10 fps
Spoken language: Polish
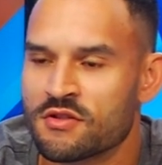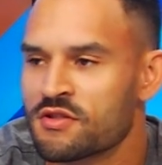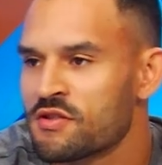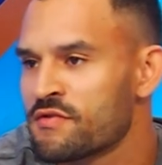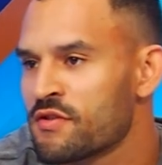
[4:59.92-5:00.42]

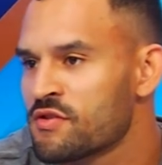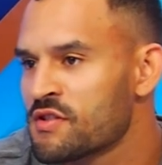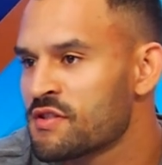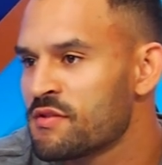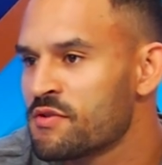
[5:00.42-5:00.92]
się
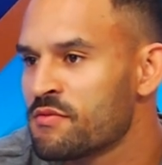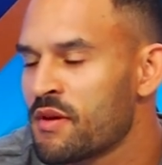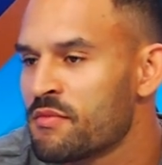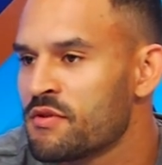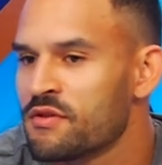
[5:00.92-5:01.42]
zwiąże z tym, że
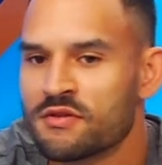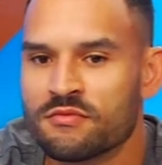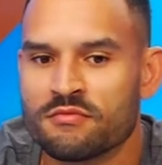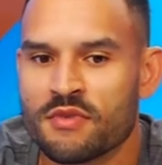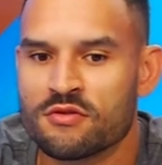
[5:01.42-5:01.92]
mamy
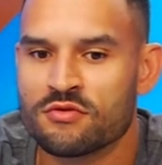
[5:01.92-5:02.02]
bardzo